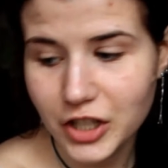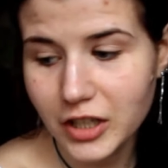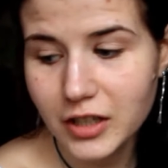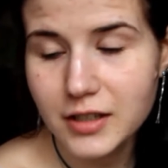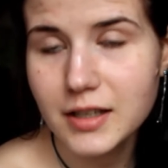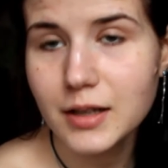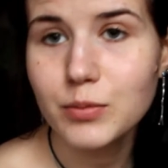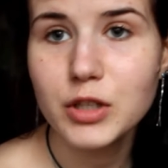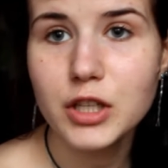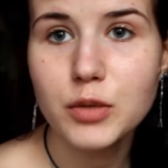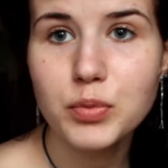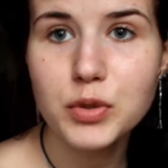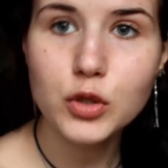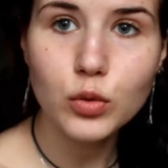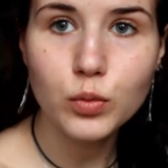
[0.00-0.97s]
Я на самом
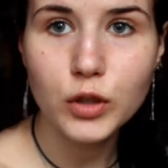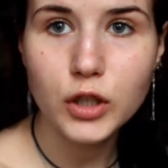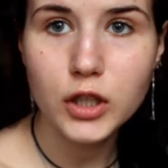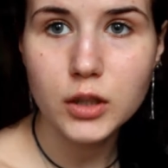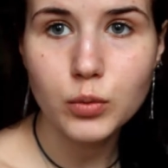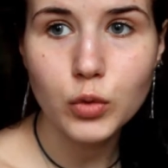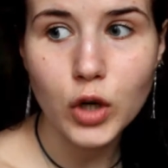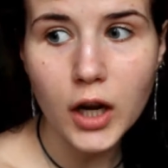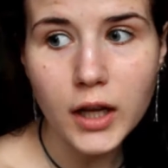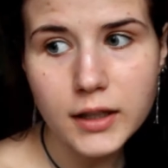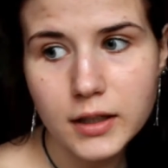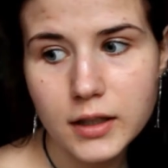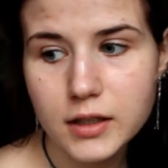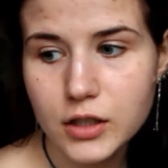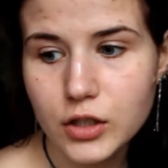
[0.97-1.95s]
деле безумно этому
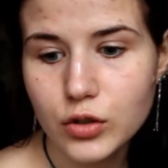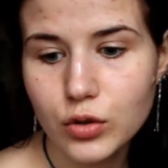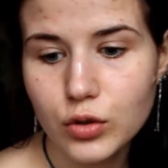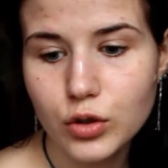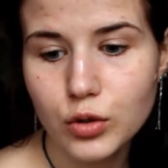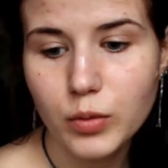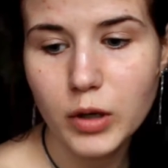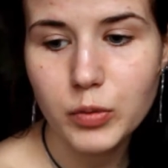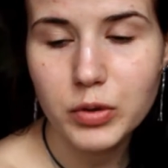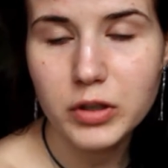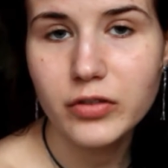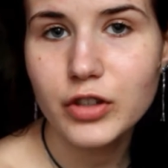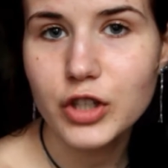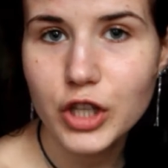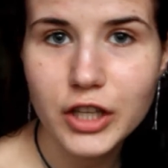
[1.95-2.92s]
рада. Надеюсь, то, что мои
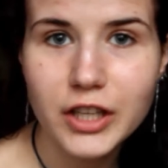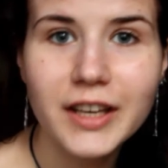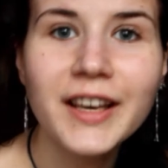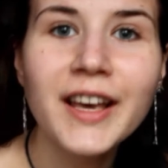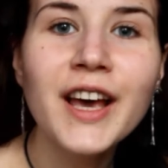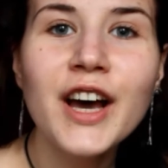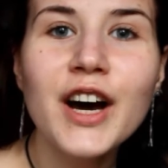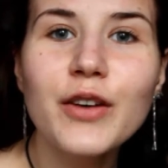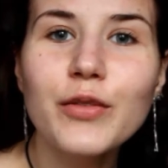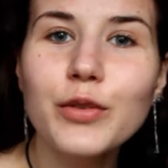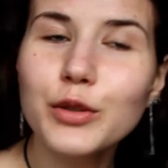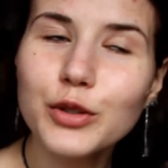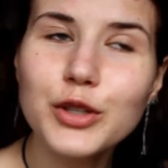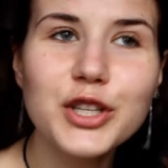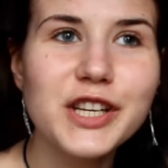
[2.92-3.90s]
продвижения в
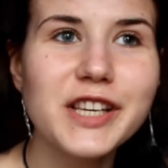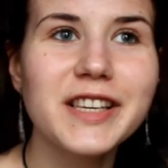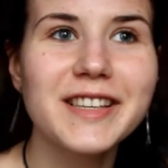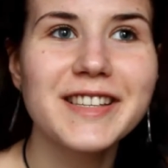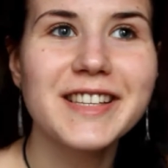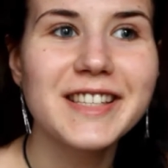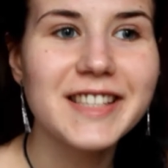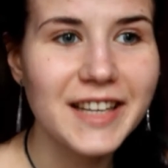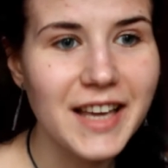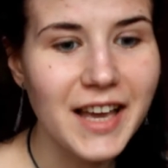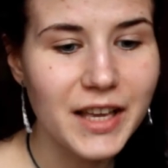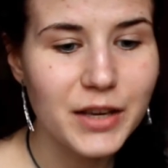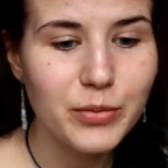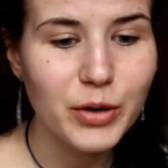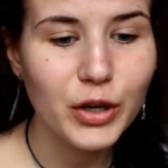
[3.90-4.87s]
улучшении
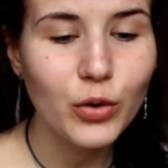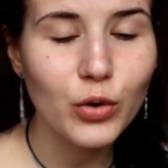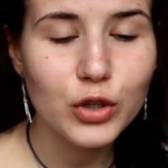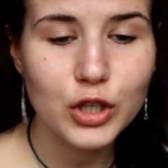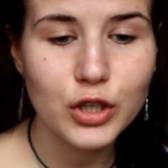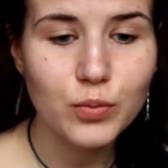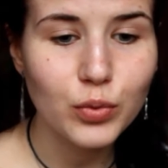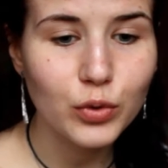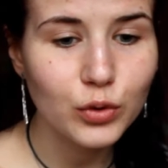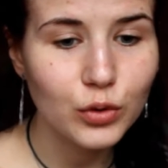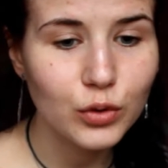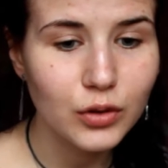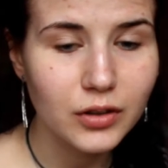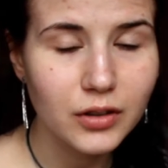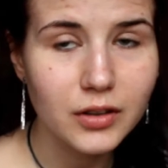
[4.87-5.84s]
состояния моей кожи
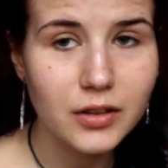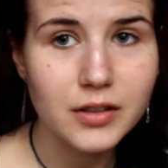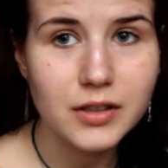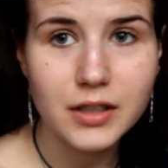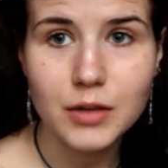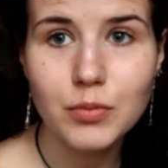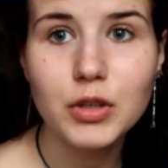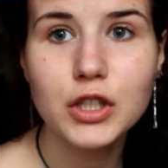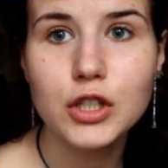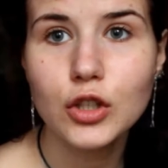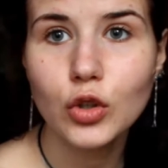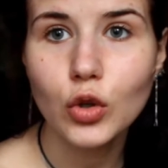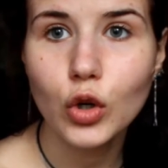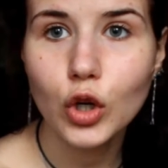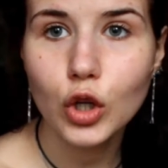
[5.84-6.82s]
будут э,
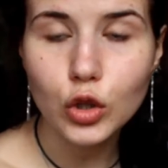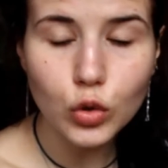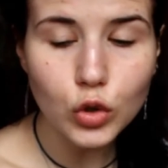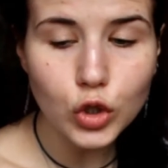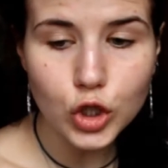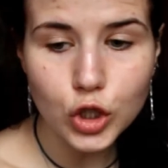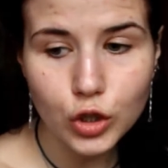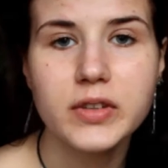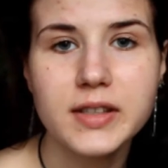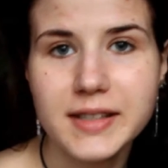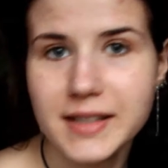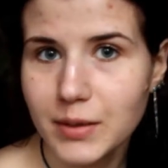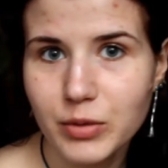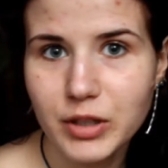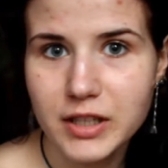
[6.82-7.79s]
стремиться только лучше.
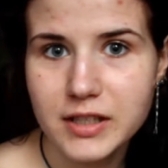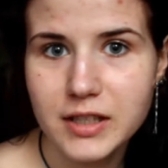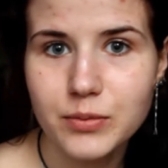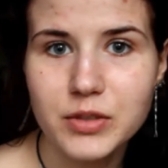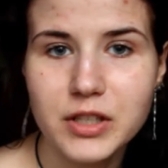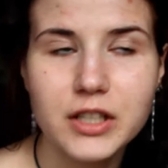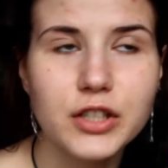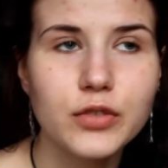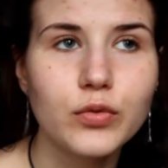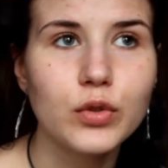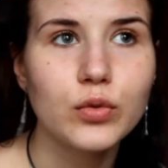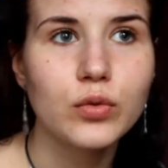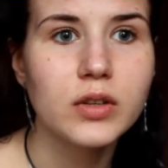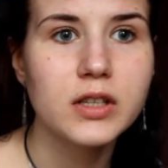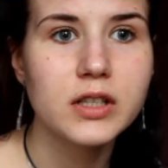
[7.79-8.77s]
Тема на самом деле
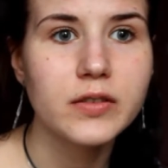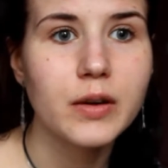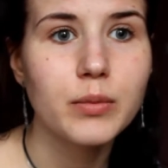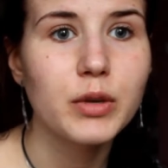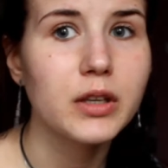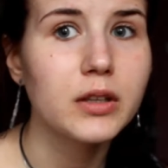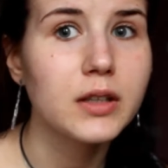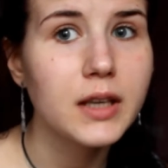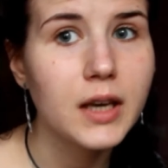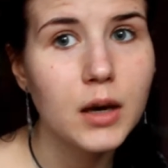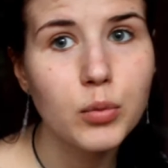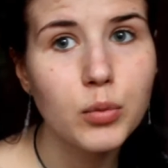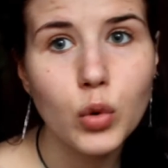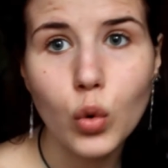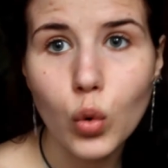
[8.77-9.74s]
сегодня у нас с вами не
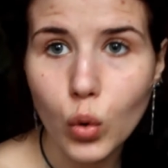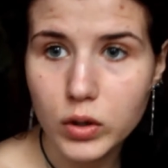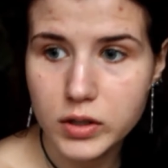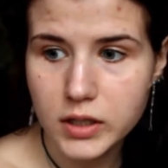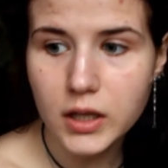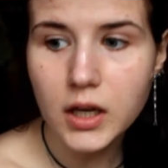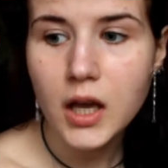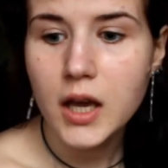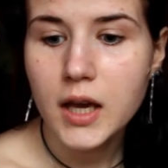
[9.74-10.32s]
об уходе.